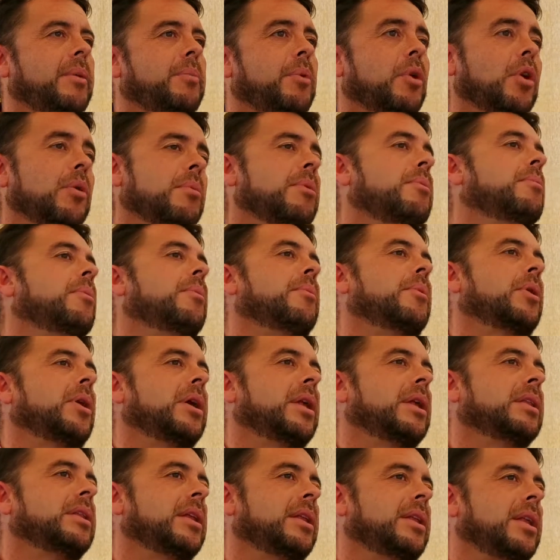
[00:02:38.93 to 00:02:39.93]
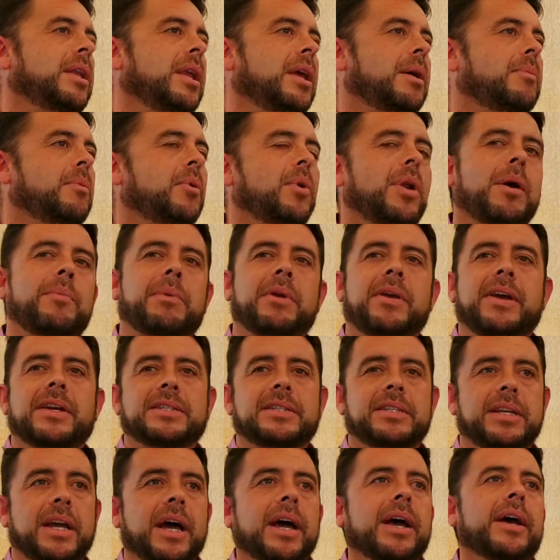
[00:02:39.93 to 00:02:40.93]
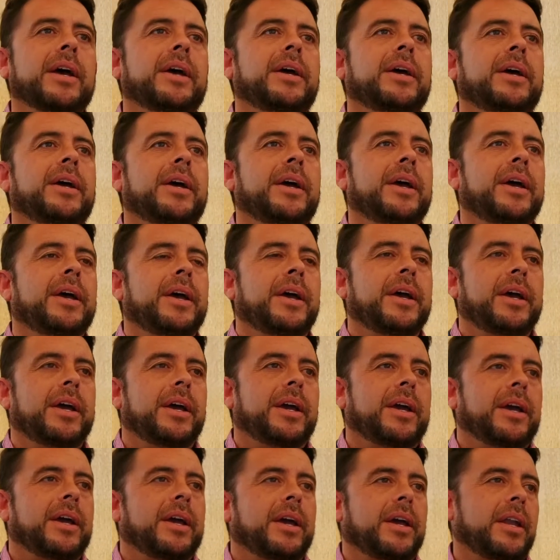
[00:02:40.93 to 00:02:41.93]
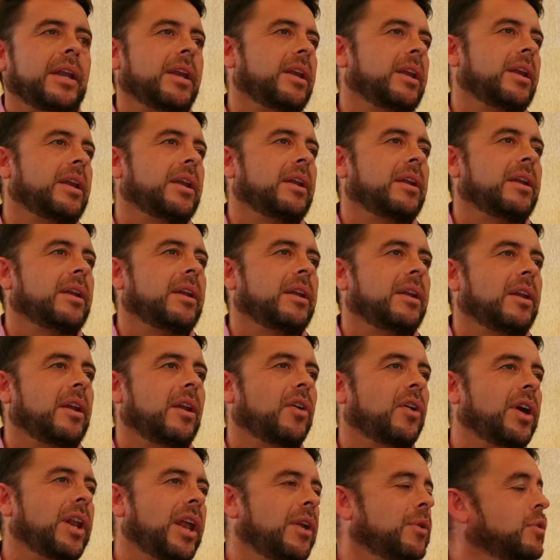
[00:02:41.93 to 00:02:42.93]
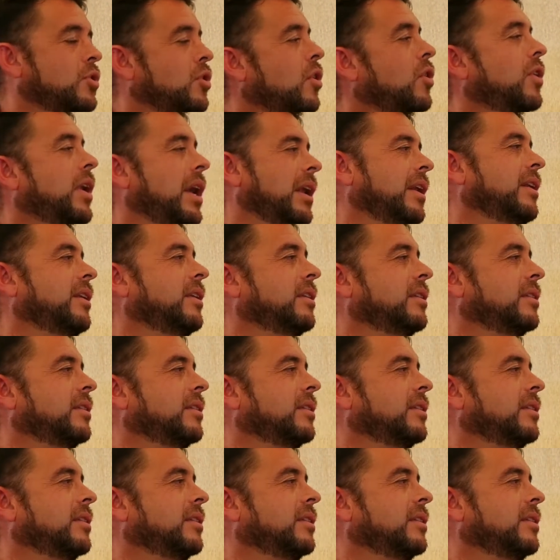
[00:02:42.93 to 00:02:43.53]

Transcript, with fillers: por lo mismo, porque antes teníamos una privacidad en lo que era nuestro local.